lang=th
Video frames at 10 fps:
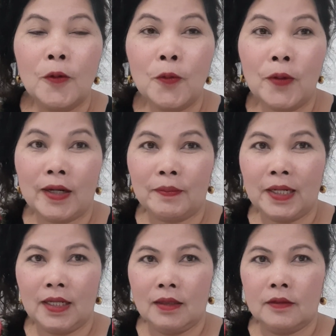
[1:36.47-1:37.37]
นวดปะ
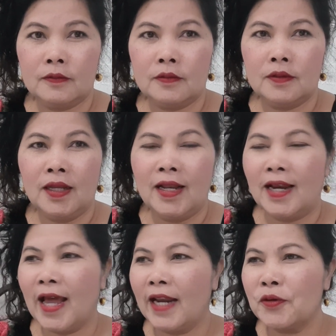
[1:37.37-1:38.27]
นี่
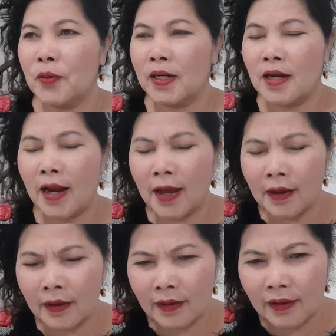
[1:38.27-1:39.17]
ร้านนวดนี่ละ
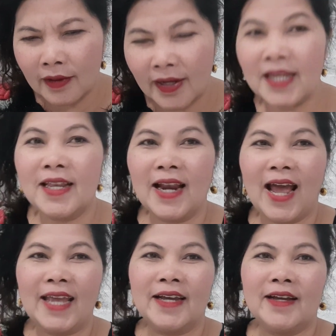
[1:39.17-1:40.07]
ไม่ห
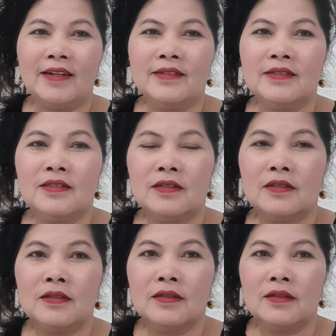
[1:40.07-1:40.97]
ลายค่ะ
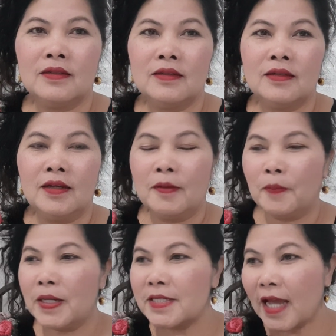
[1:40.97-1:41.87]

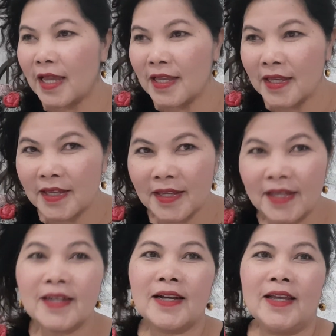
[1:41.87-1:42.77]
ไปเซ่
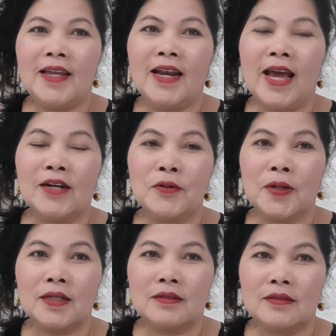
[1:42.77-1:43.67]
ก็เห็นร้านนว
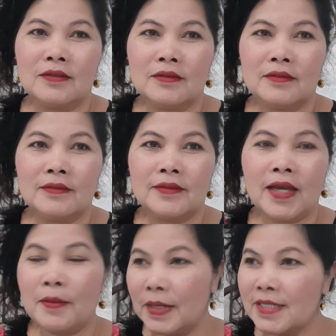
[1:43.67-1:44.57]
ดไท
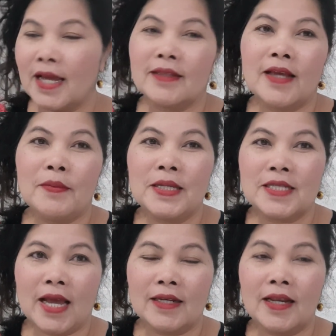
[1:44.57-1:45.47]
ยมัสซาดไทยมัส
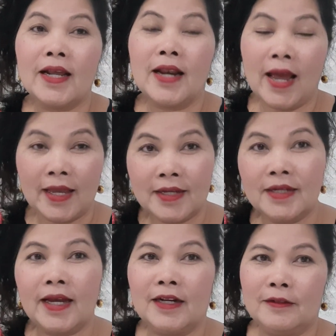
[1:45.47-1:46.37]
ซาดเนี่ยหลายคือ
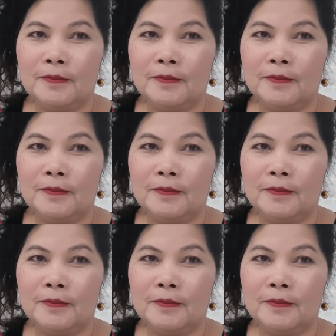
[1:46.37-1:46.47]
กัน